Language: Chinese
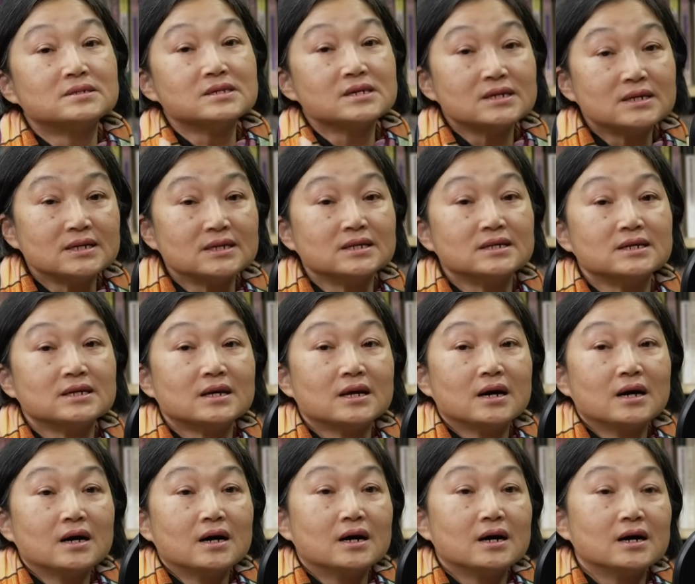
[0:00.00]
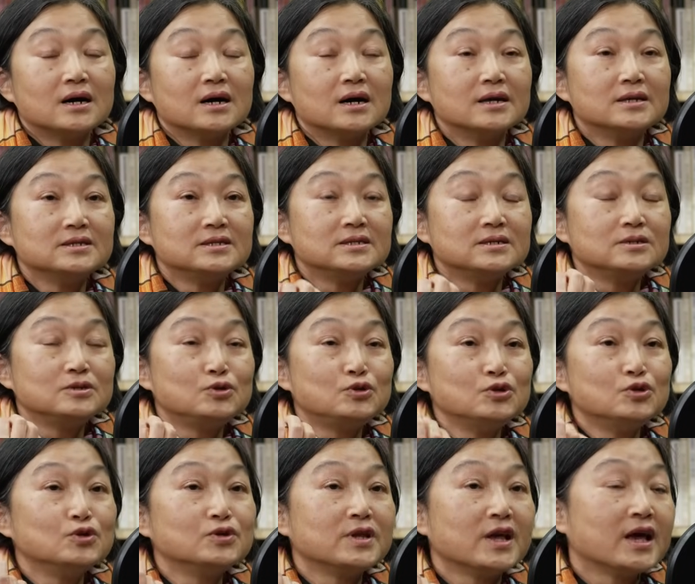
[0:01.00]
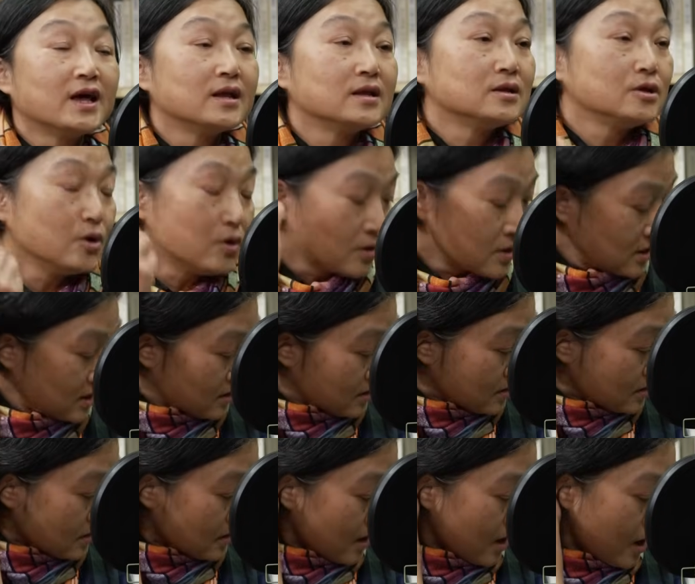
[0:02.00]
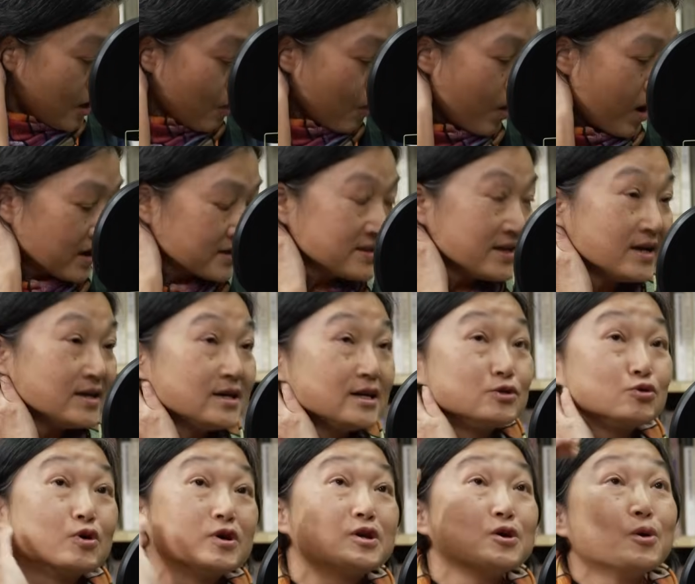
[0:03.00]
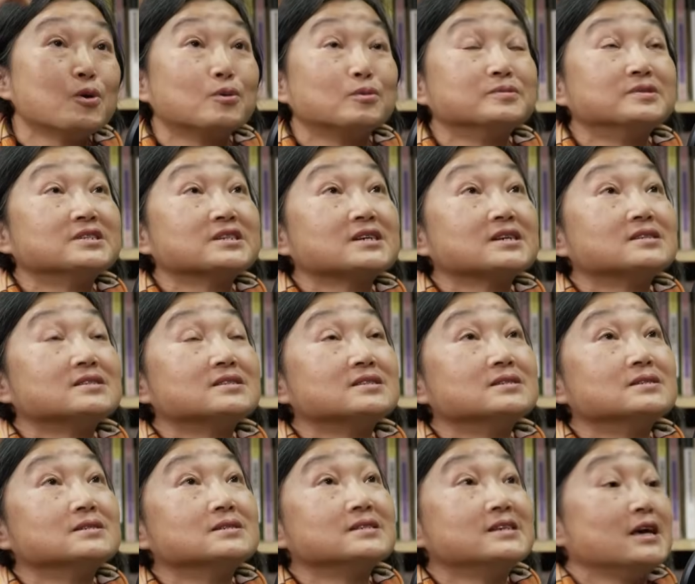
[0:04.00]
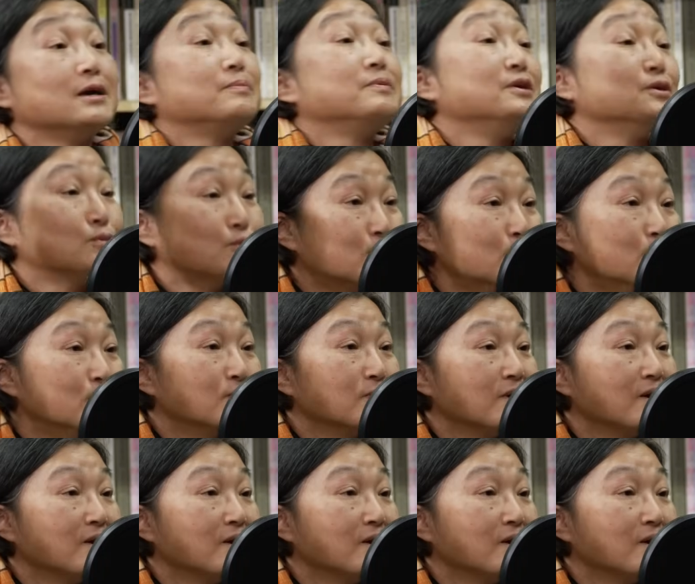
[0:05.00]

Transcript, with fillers: 这里呃，去年有跟荒野合作，因为我们这个是铁皮屋，